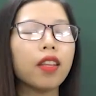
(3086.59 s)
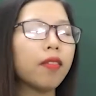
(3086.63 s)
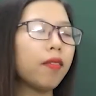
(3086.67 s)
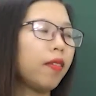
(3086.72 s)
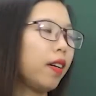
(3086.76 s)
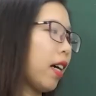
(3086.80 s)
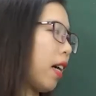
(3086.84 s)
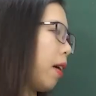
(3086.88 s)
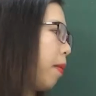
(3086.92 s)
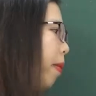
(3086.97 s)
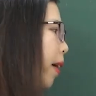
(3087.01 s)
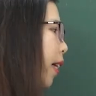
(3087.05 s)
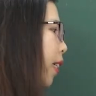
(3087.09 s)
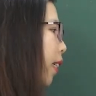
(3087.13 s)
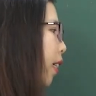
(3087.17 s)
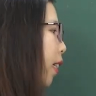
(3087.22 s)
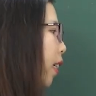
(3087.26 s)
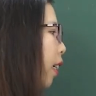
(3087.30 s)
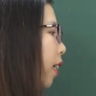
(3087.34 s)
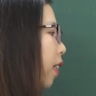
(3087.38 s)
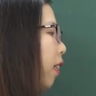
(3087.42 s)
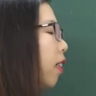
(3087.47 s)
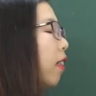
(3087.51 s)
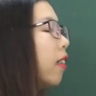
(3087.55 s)
Và các bạn sẽ
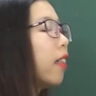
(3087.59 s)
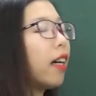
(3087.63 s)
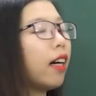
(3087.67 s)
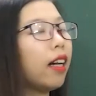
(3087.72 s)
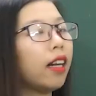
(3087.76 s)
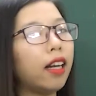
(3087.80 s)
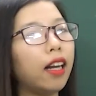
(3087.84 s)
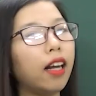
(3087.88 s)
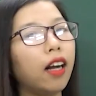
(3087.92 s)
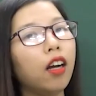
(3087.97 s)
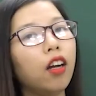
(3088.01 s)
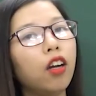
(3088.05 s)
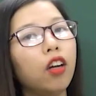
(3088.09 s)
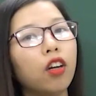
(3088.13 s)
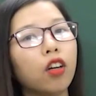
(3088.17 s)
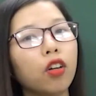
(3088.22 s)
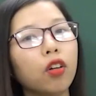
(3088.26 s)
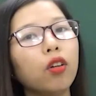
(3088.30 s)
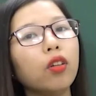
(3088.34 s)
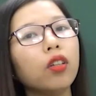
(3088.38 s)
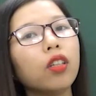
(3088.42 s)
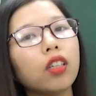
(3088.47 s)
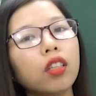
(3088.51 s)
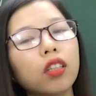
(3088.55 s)
thấy được rằng là
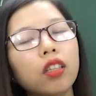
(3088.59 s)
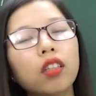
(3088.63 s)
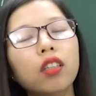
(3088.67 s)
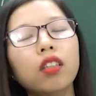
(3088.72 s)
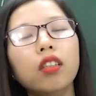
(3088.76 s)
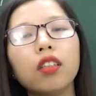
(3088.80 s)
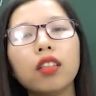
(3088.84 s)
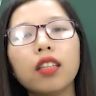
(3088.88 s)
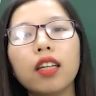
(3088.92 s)
ngôn ngữ